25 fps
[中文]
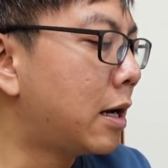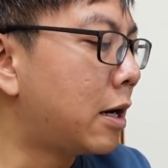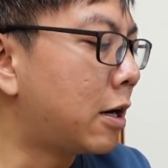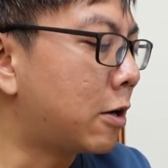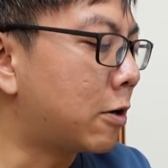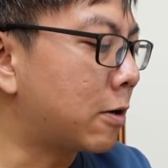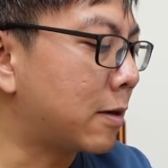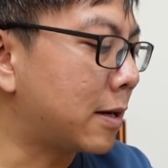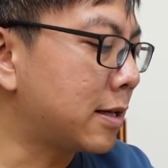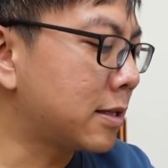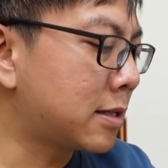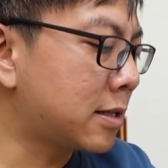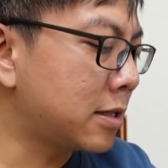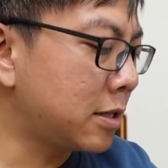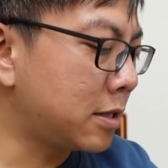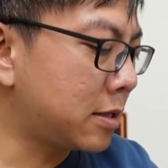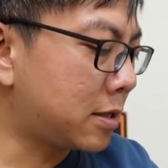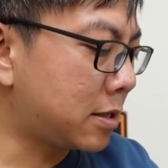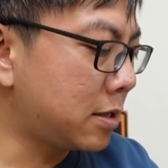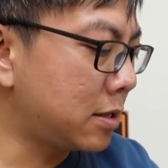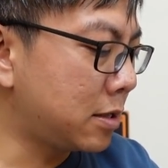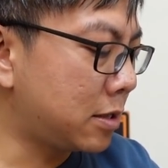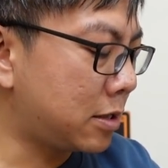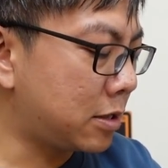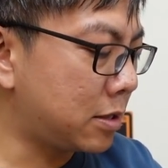好，那这一
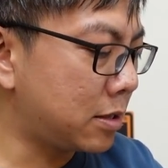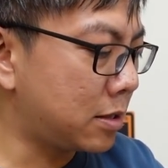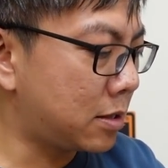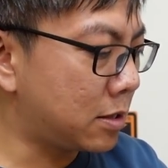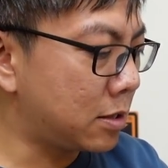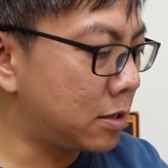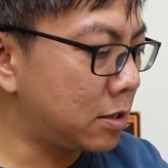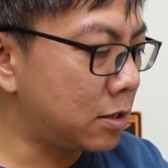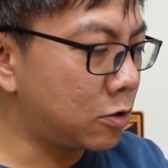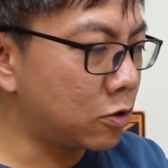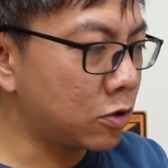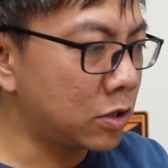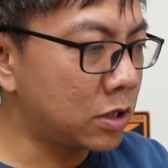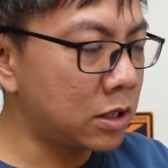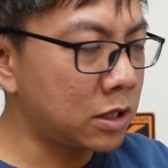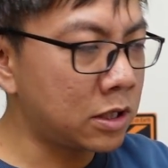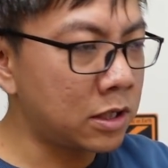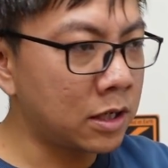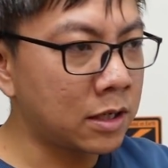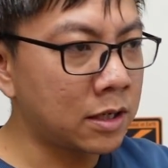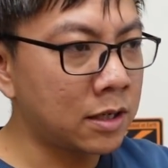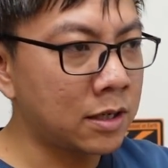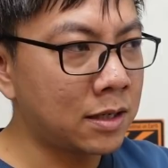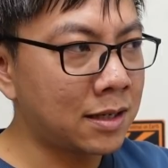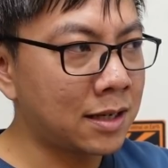次其实就是
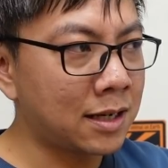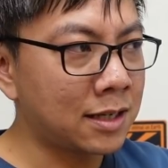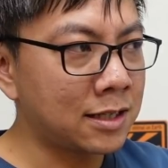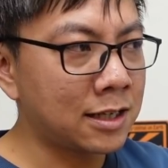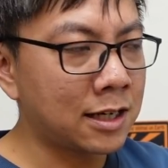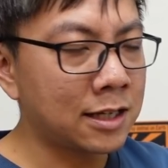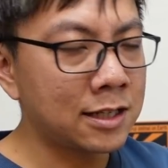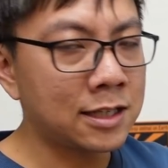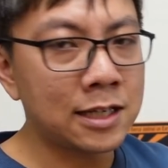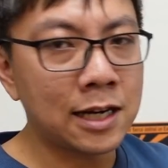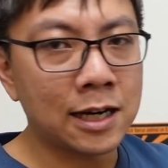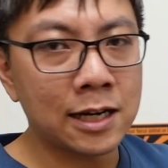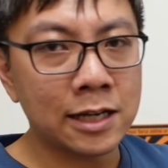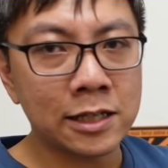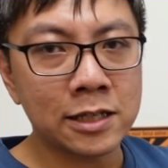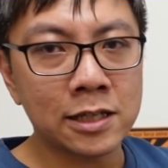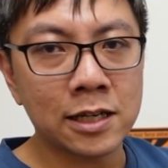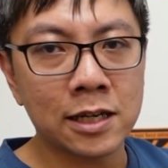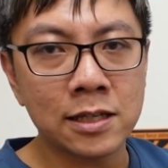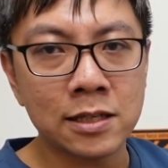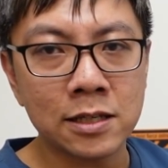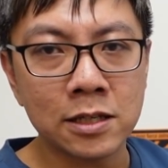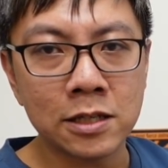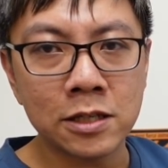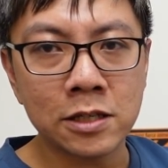先跟大家讲一
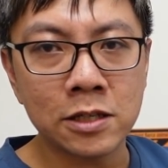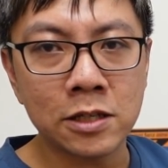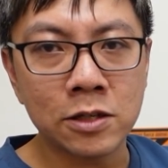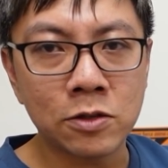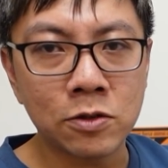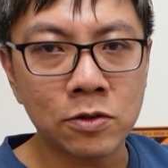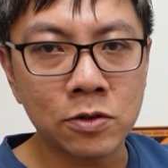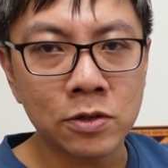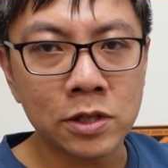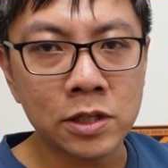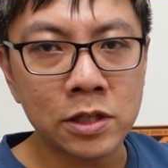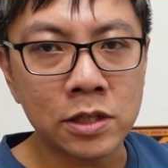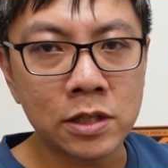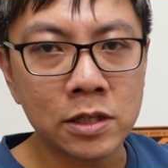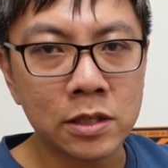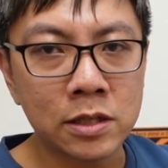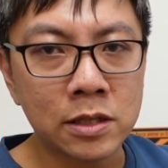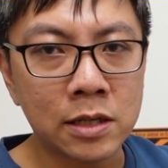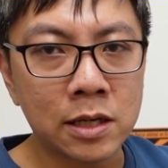下这些东西。